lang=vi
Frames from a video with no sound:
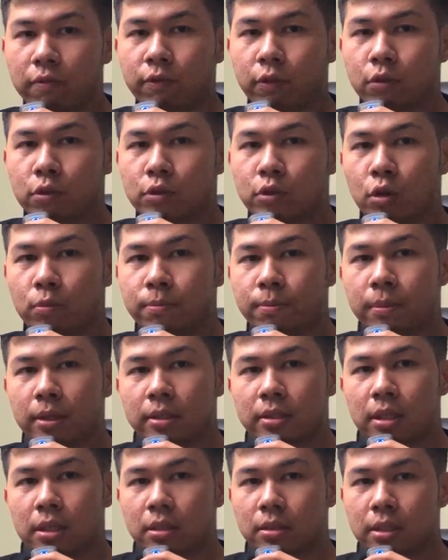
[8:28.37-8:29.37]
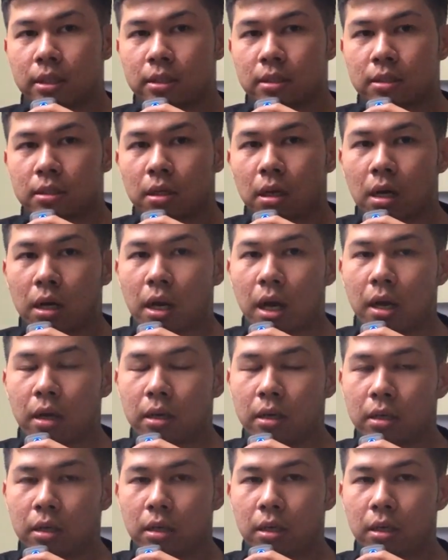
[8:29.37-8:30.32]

Còn Photoshop mình sẽ chỉnh sửa các